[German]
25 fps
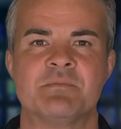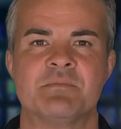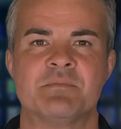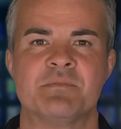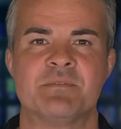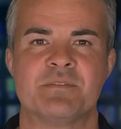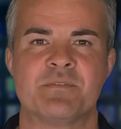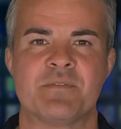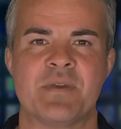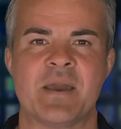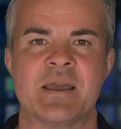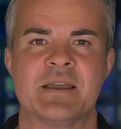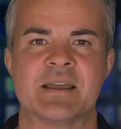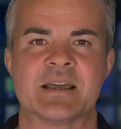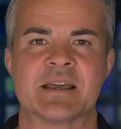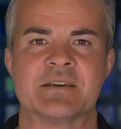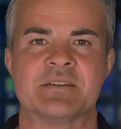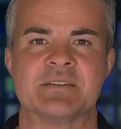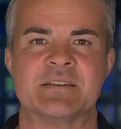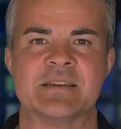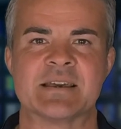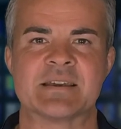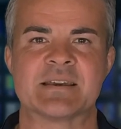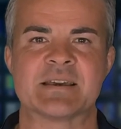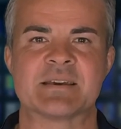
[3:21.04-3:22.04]
Zwar
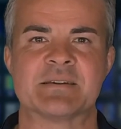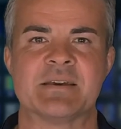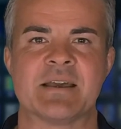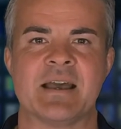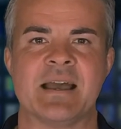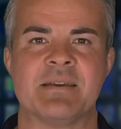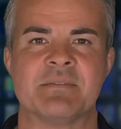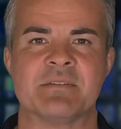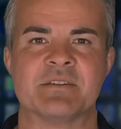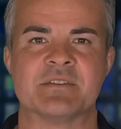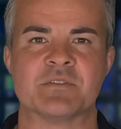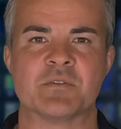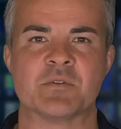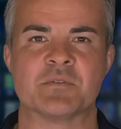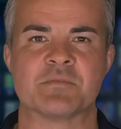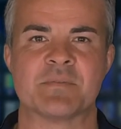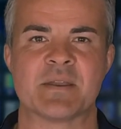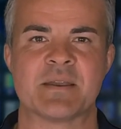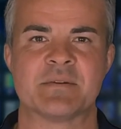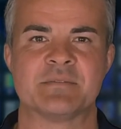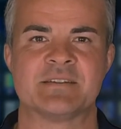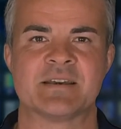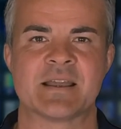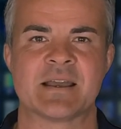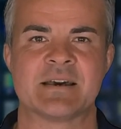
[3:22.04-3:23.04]
kennt jeder die
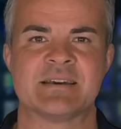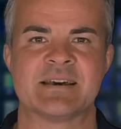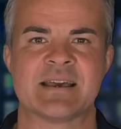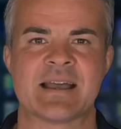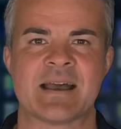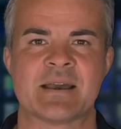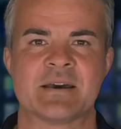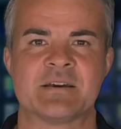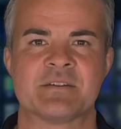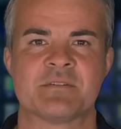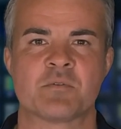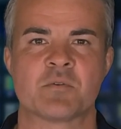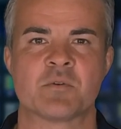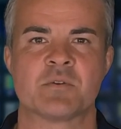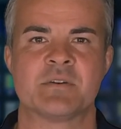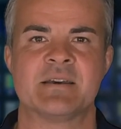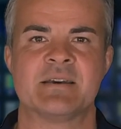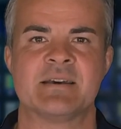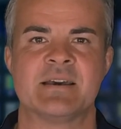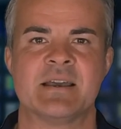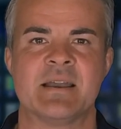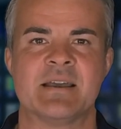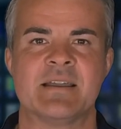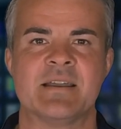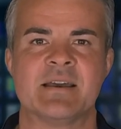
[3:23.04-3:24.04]
Amazon-Webseite als gute
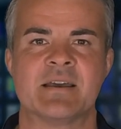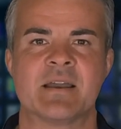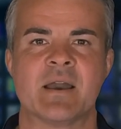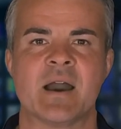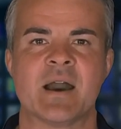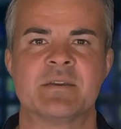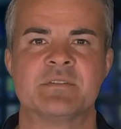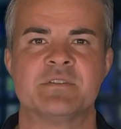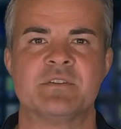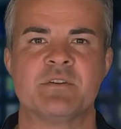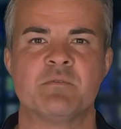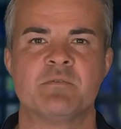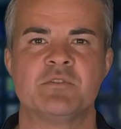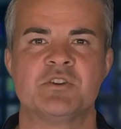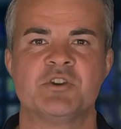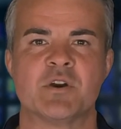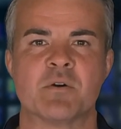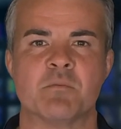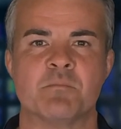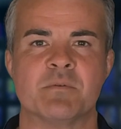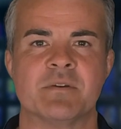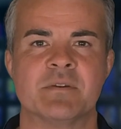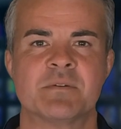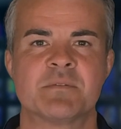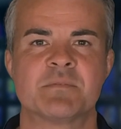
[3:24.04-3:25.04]
Gelegenheit zum
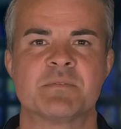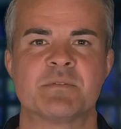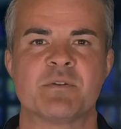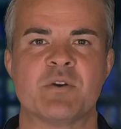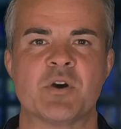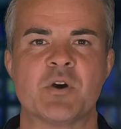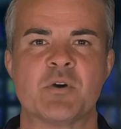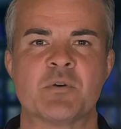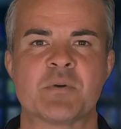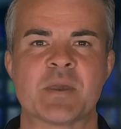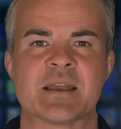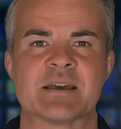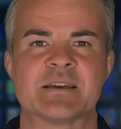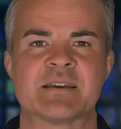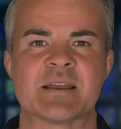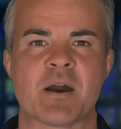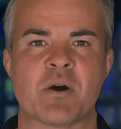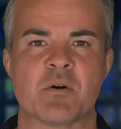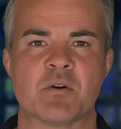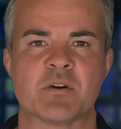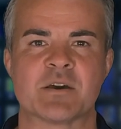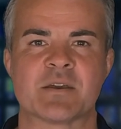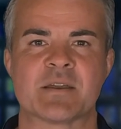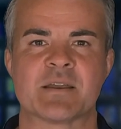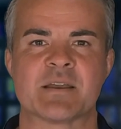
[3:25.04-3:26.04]
Shoppen, doch weiß
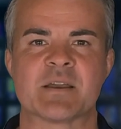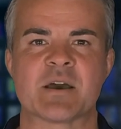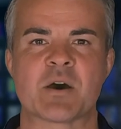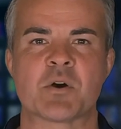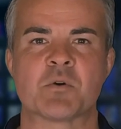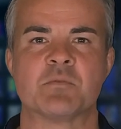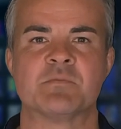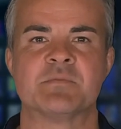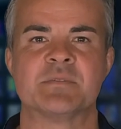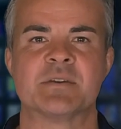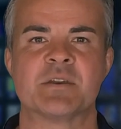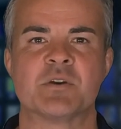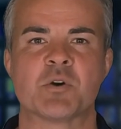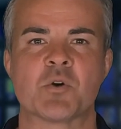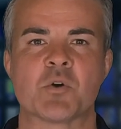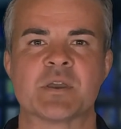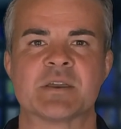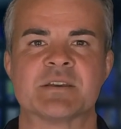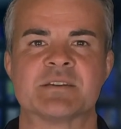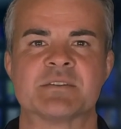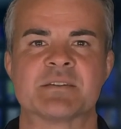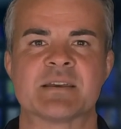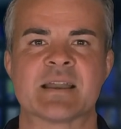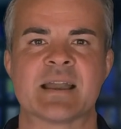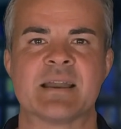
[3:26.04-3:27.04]
auch jeder um die
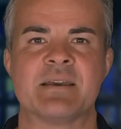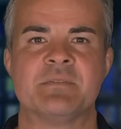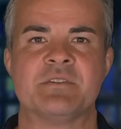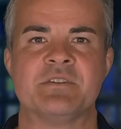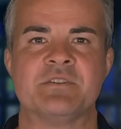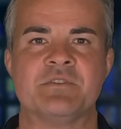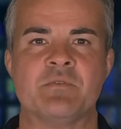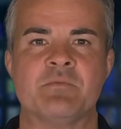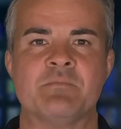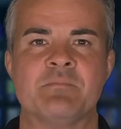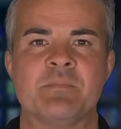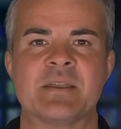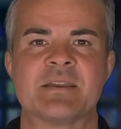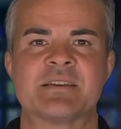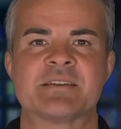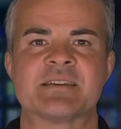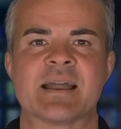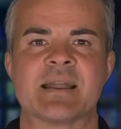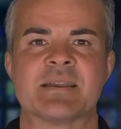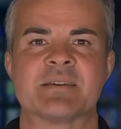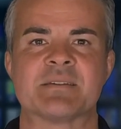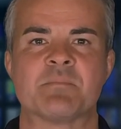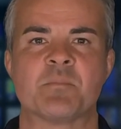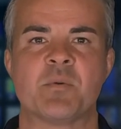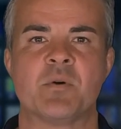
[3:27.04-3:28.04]
neuesten
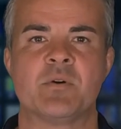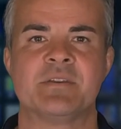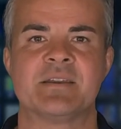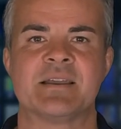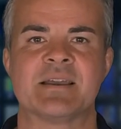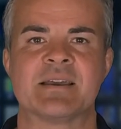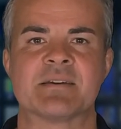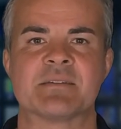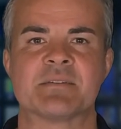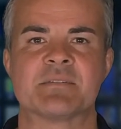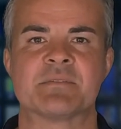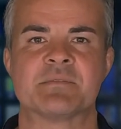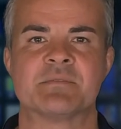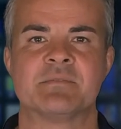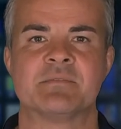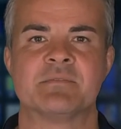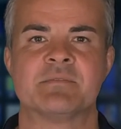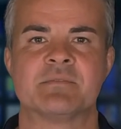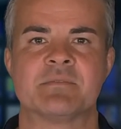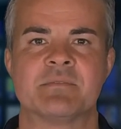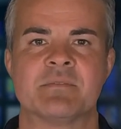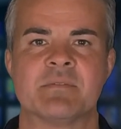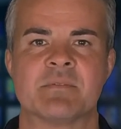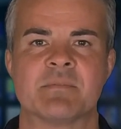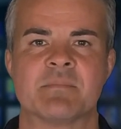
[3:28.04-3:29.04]
Amazon-Blitz-Angebote?
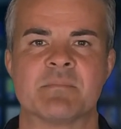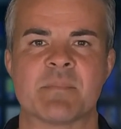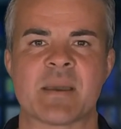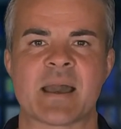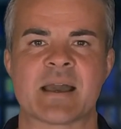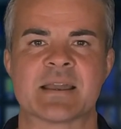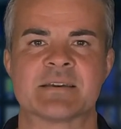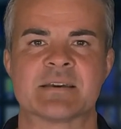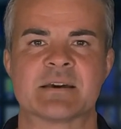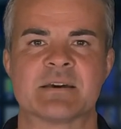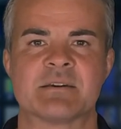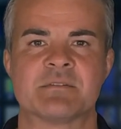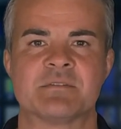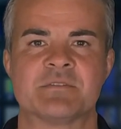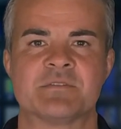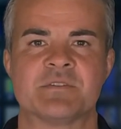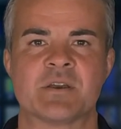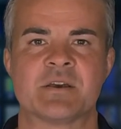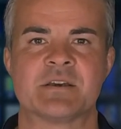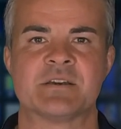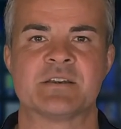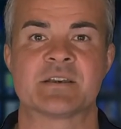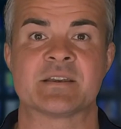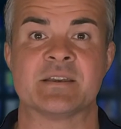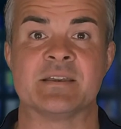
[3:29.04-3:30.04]
Bei diesen
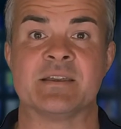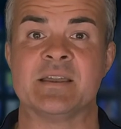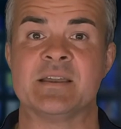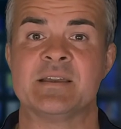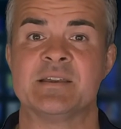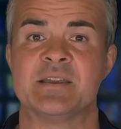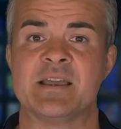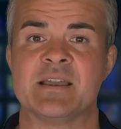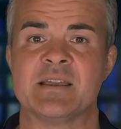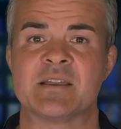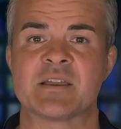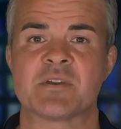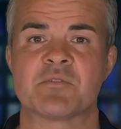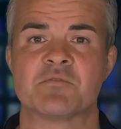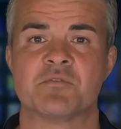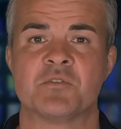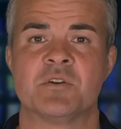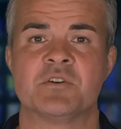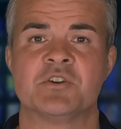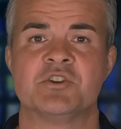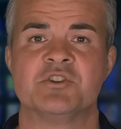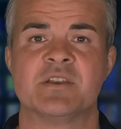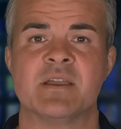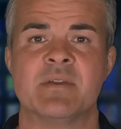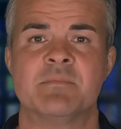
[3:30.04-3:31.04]
sollte jeder Jäger
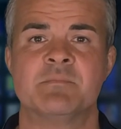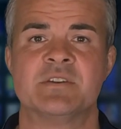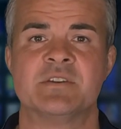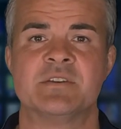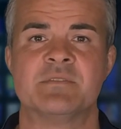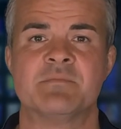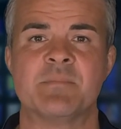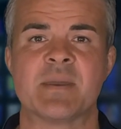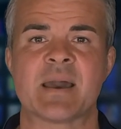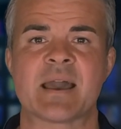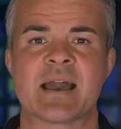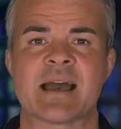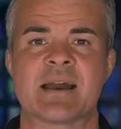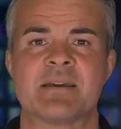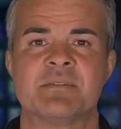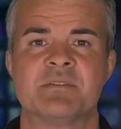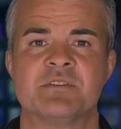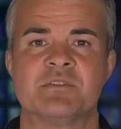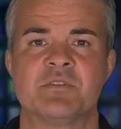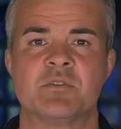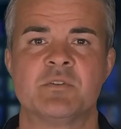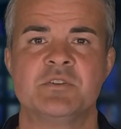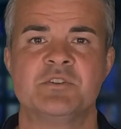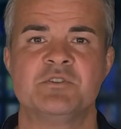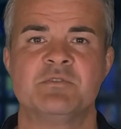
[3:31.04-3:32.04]
von Schnäppchen bei
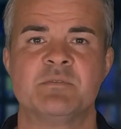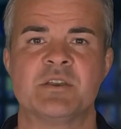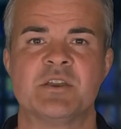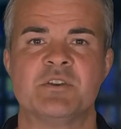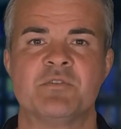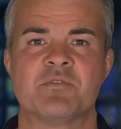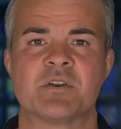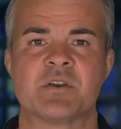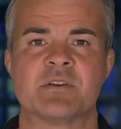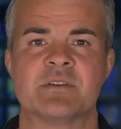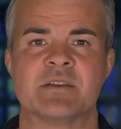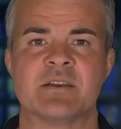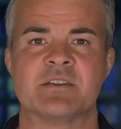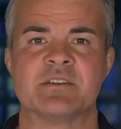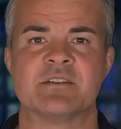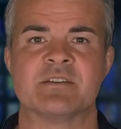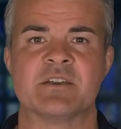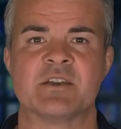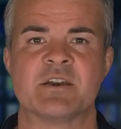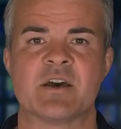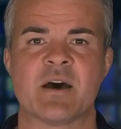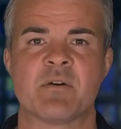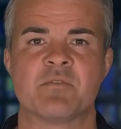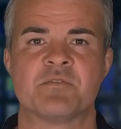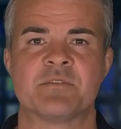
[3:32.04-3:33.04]
Amazon sprichwörtlich
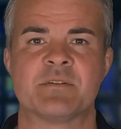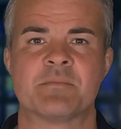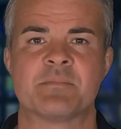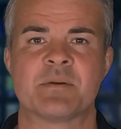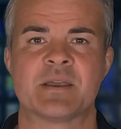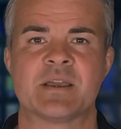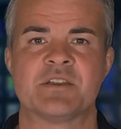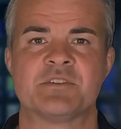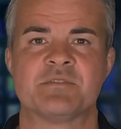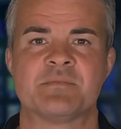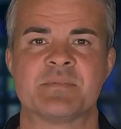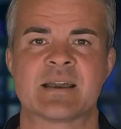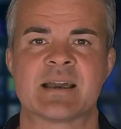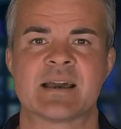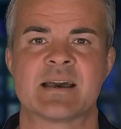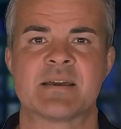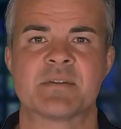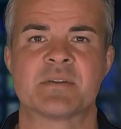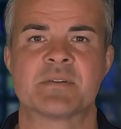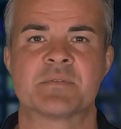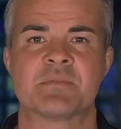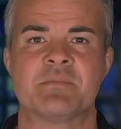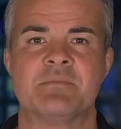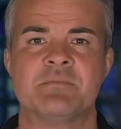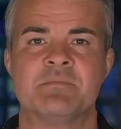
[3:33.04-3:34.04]
sich auf die Pirsch
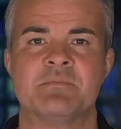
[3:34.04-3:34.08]
begeben.